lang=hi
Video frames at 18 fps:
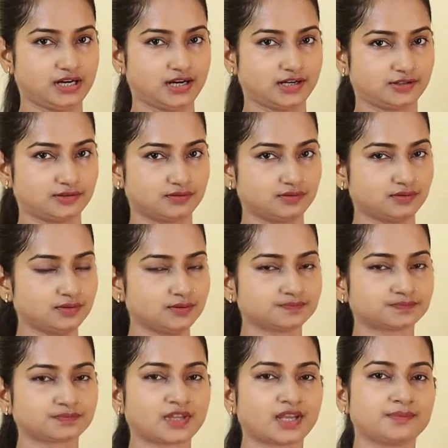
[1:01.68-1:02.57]
टाट को
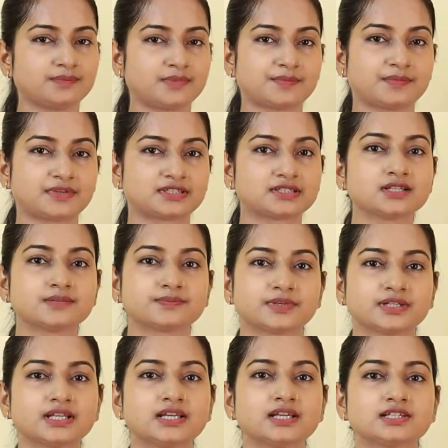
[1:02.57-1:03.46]
मैं मशीन
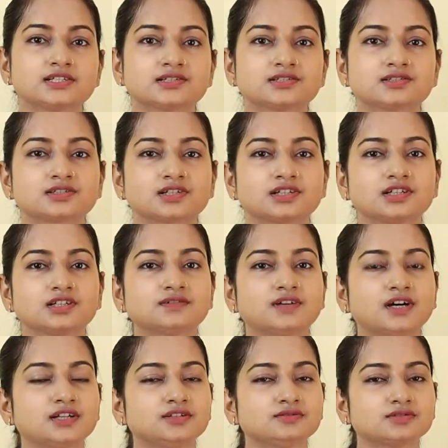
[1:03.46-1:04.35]
पर नहीं स्टिच करने
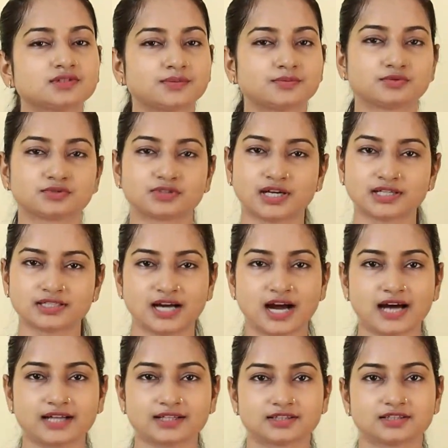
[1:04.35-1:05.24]
वाली हूँ सब कुछ आज
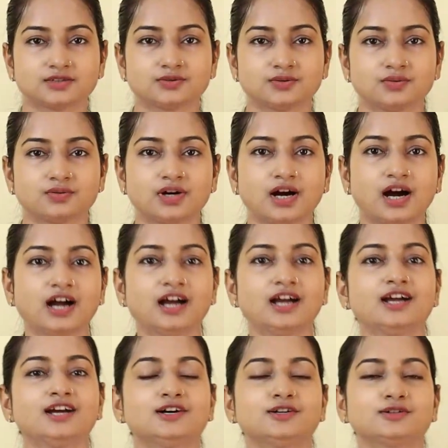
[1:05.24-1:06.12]
हाथ से होगा
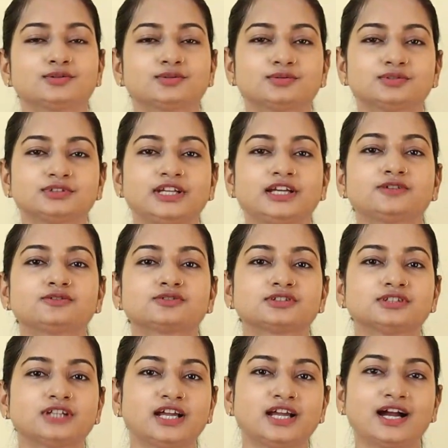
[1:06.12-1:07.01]
तो ये
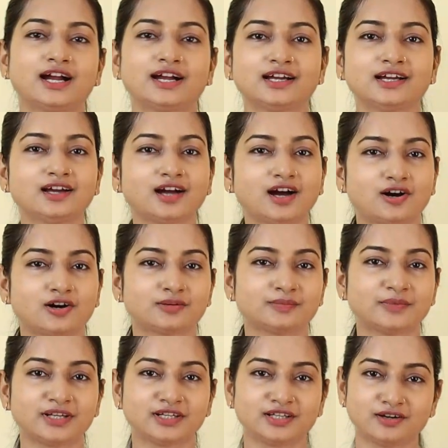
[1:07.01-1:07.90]
कुछ नया है
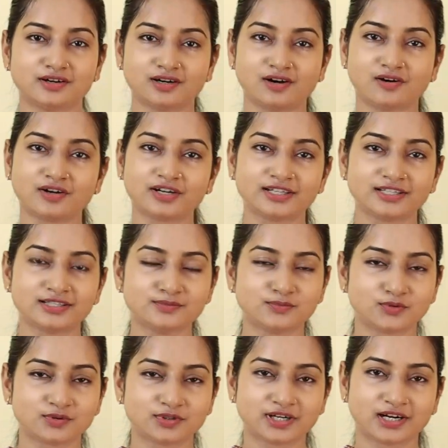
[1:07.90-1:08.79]
और मैंने ऑलरेडी
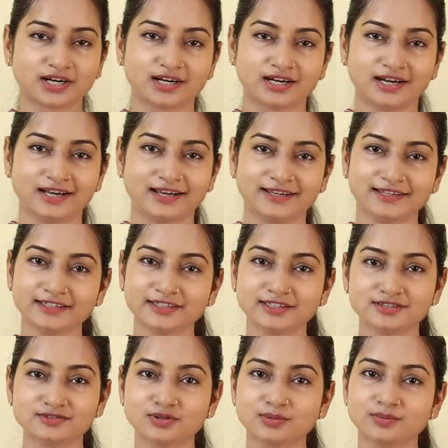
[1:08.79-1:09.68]
बोल रखा है
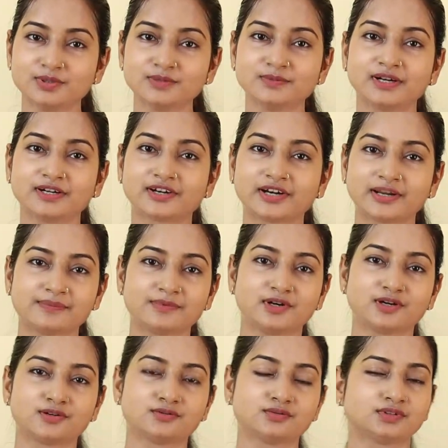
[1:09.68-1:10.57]
कि जो भी मैं ड्रेप
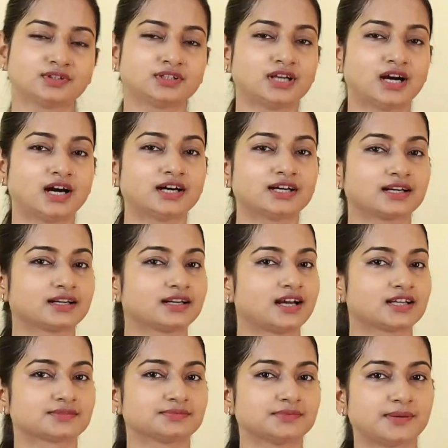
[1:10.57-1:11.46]
करूँगी हर
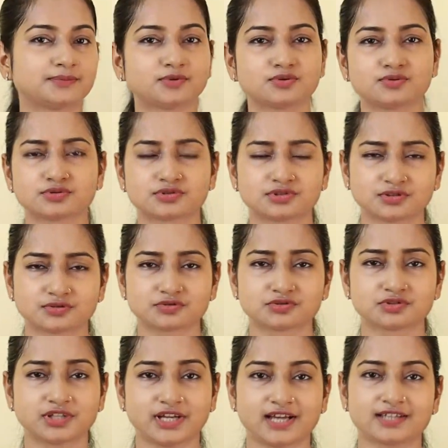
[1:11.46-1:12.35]
क्लास में आपको कुछ ना
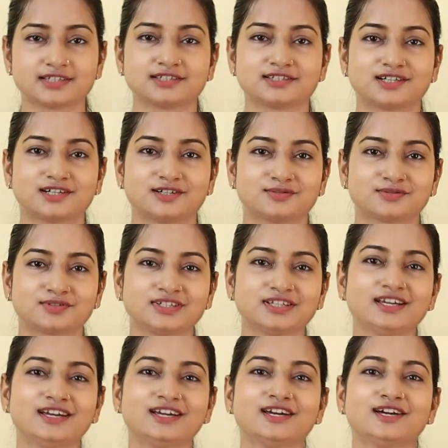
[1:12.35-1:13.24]
कुछ नया
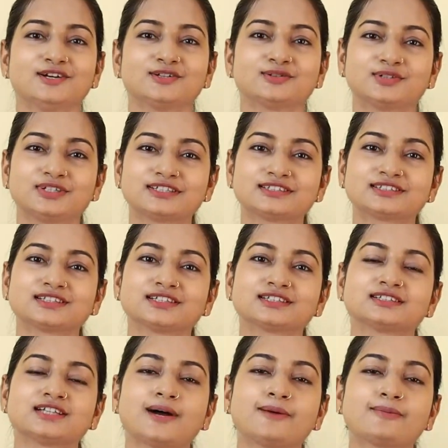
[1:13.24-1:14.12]
सिखाऊँगी तो इस तरह
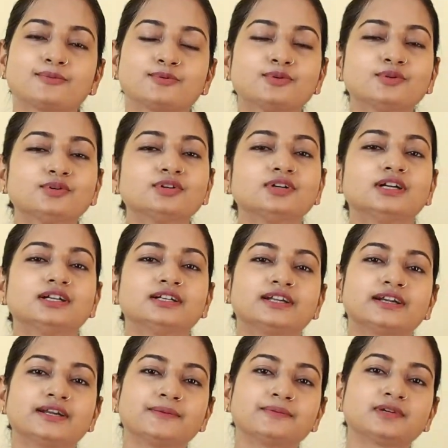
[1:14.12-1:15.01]
से आपको
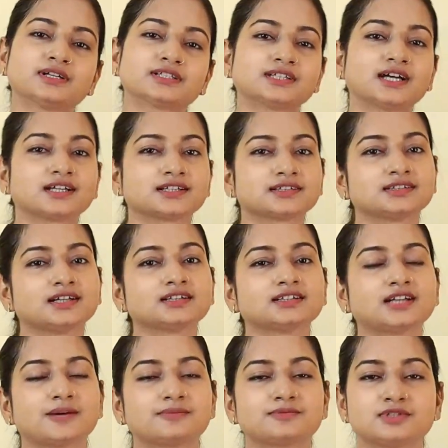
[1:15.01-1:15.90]
ड्रेप के साथ
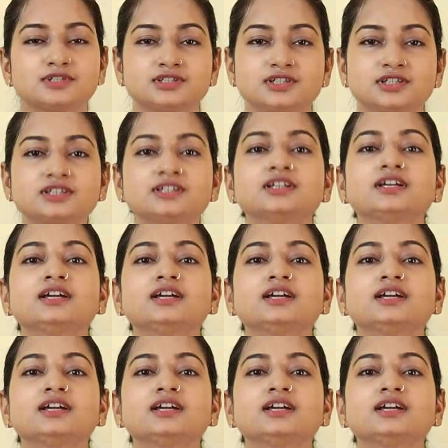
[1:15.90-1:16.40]
साथ आप चीज़ें